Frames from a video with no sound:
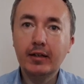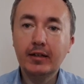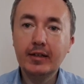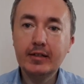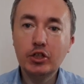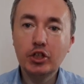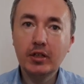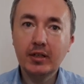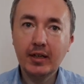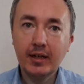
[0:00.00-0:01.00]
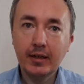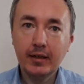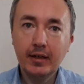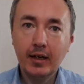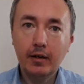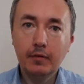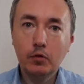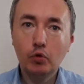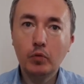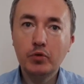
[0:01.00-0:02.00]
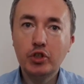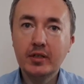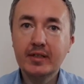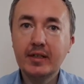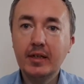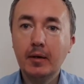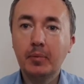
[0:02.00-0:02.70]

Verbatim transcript: тысяч гектар, в том числе